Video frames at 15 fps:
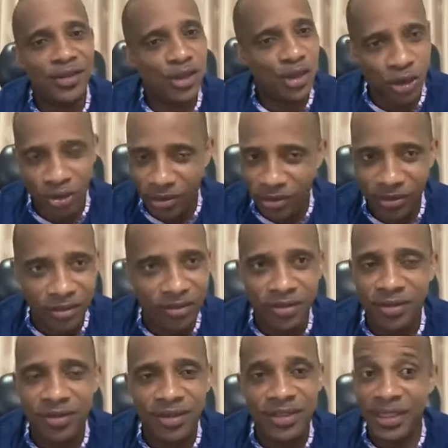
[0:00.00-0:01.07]
Non.
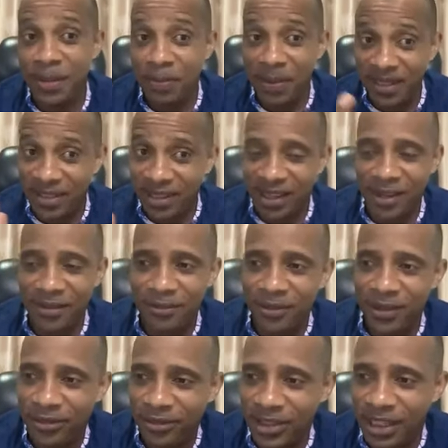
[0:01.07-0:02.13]
Ce n'est pas ça
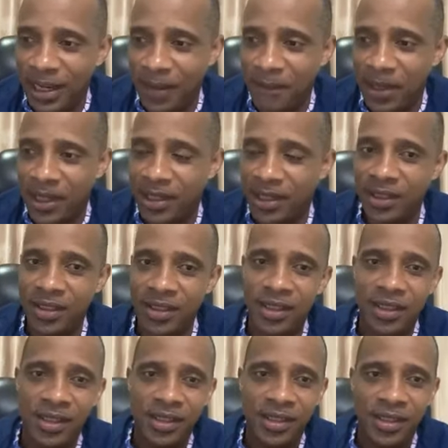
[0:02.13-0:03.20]
la, fête de la Pâque.
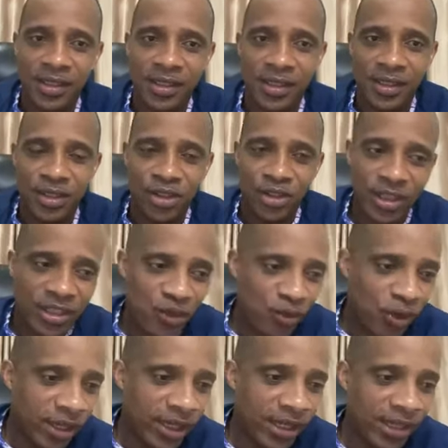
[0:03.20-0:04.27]
Chez les
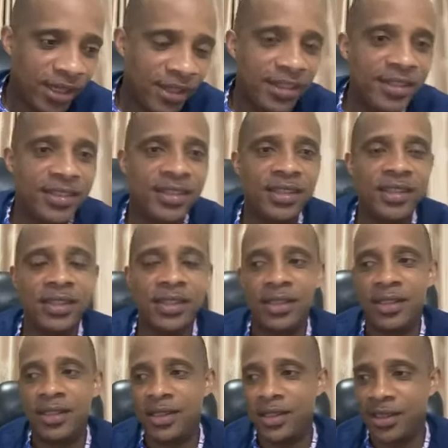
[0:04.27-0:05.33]
Ivoiriens, il y a une ethnie
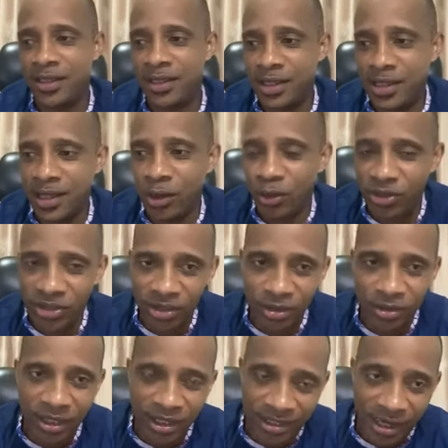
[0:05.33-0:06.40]
qui, est au
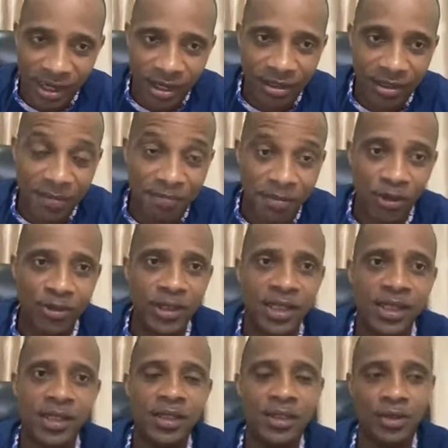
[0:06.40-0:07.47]
centre, les Akans, les
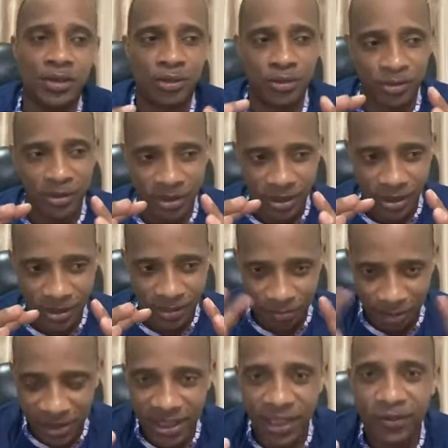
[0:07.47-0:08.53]
Baoulés, ils ont
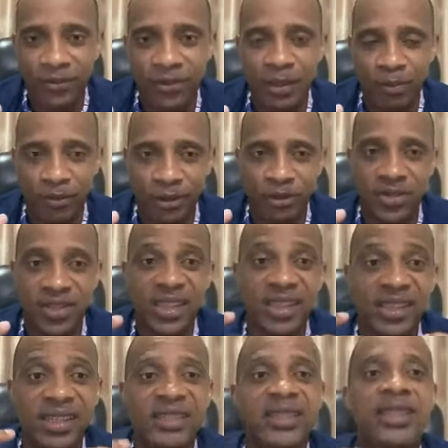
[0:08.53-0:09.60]
pris cette fête pour faire du
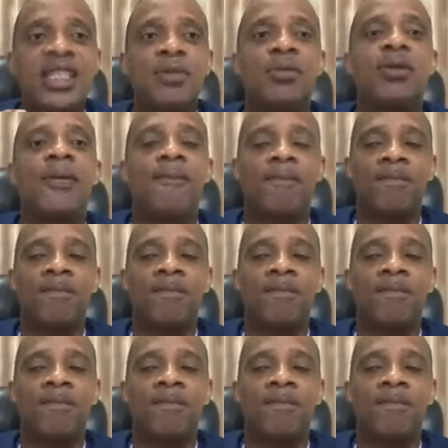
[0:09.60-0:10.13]
syncrétisme.